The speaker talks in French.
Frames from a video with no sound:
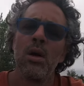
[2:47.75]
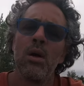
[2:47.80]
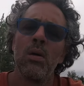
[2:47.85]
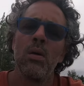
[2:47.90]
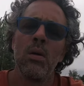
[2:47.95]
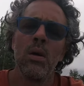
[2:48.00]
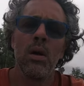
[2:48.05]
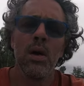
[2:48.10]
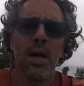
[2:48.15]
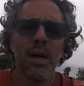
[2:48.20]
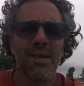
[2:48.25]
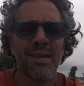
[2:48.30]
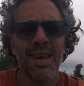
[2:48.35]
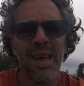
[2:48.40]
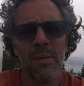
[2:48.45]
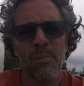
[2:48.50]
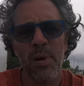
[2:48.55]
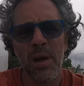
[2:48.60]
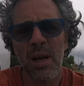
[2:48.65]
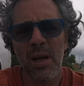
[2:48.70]
on, l'aurait l'a
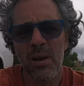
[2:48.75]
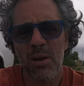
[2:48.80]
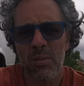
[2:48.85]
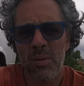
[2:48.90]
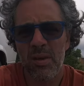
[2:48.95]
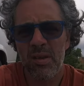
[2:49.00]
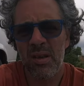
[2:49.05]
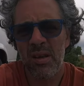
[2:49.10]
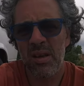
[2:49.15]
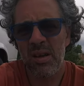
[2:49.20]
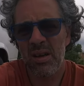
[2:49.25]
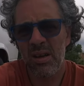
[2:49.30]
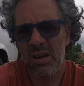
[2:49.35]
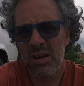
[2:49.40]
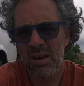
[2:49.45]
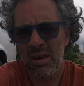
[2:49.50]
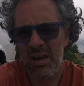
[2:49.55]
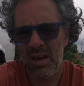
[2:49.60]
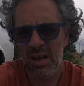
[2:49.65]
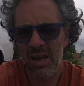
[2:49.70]
là, parce que
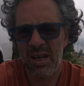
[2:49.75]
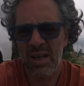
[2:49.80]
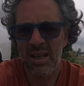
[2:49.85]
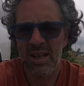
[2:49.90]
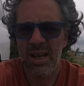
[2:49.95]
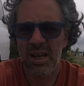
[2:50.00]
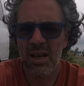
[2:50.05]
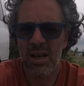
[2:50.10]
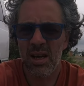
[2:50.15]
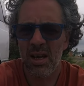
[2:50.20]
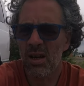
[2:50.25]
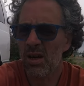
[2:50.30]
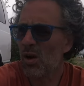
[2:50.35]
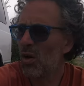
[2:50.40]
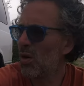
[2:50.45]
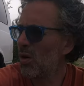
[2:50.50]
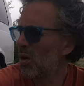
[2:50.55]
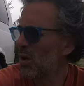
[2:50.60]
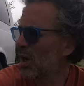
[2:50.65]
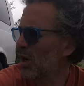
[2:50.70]
le temps
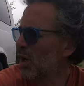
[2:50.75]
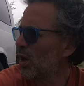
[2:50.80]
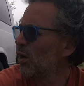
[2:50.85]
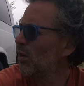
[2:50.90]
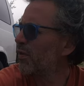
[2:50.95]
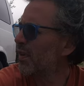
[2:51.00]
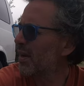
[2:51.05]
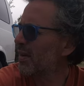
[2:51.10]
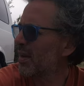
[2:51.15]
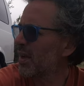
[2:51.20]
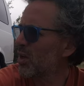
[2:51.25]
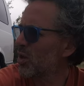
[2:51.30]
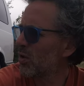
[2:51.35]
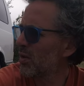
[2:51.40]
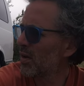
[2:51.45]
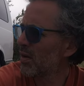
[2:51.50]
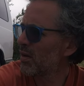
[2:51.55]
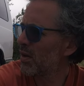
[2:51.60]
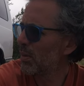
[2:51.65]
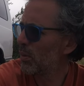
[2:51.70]
que quelqu'un fasse quelque
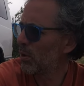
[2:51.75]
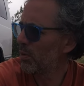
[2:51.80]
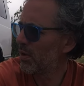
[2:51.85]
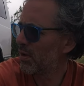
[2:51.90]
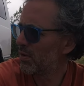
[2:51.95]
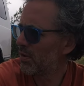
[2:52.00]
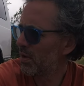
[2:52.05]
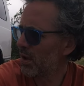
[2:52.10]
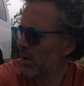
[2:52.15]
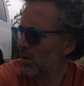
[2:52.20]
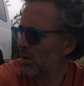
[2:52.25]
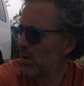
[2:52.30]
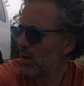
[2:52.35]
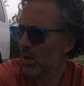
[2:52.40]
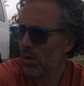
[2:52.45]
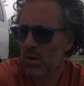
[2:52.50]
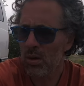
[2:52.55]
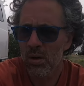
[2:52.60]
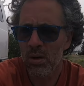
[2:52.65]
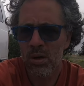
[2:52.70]
chose avec ce beau petit
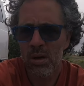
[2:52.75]
véhicule-là,